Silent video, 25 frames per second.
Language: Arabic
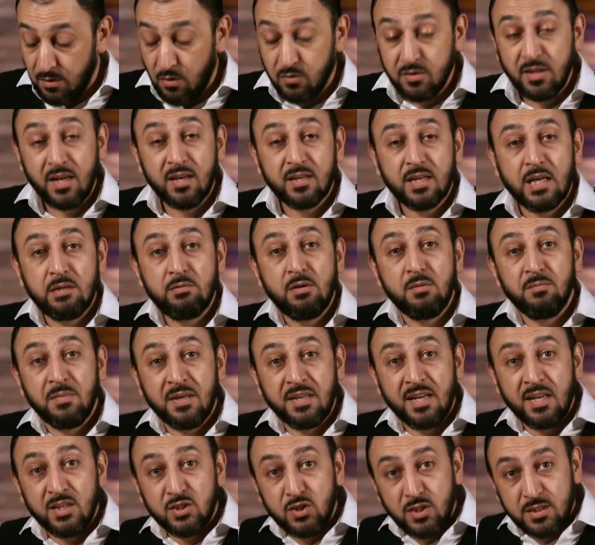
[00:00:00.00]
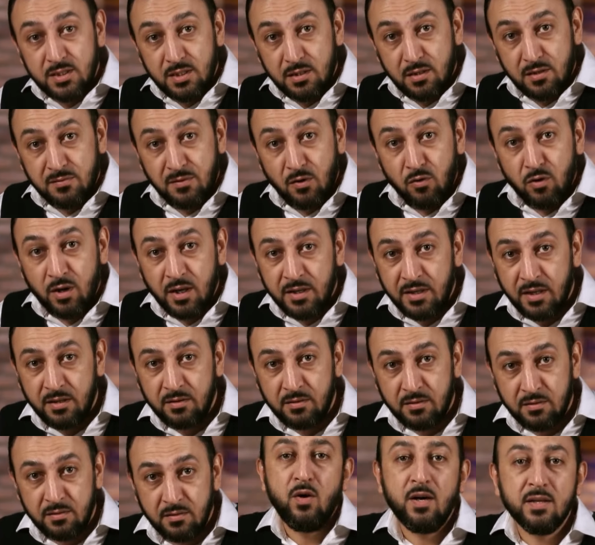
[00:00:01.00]
فهناك من بنى جسر فوق
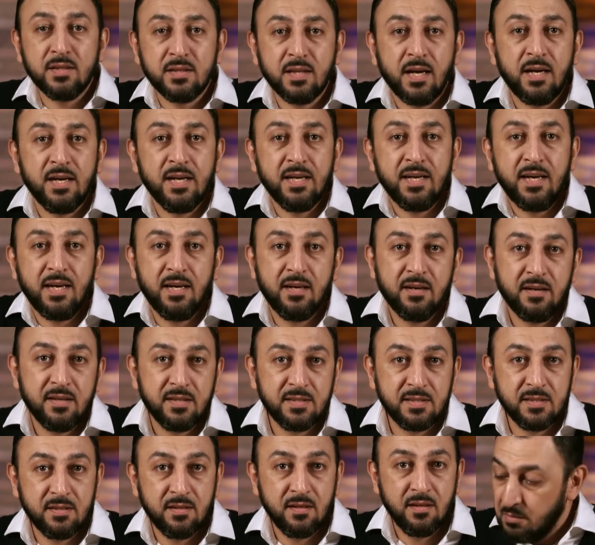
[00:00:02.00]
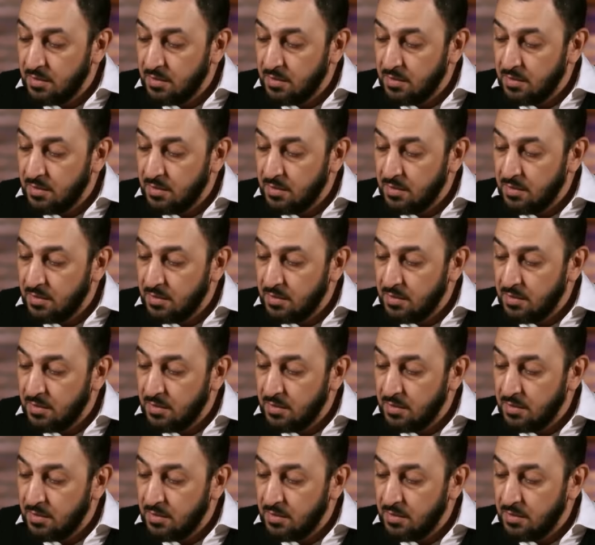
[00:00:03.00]
نهر حط عليه حارس